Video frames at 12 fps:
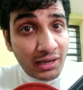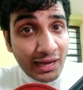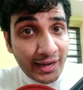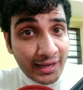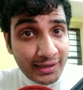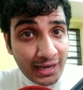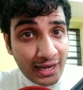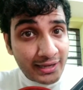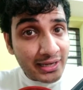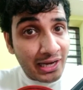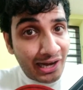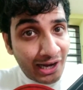अलंकार
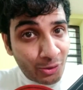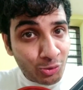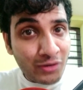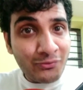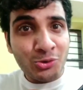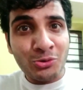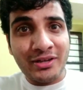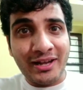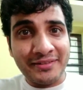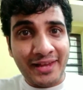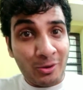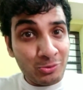का आरोह अवरोह
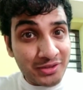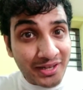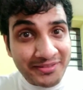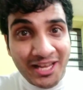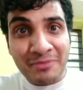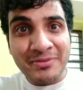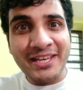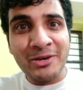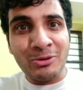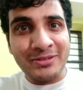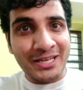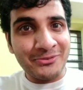करना है उतरना भी है
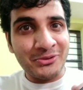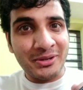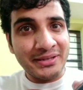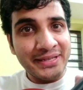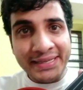उल्टा फिर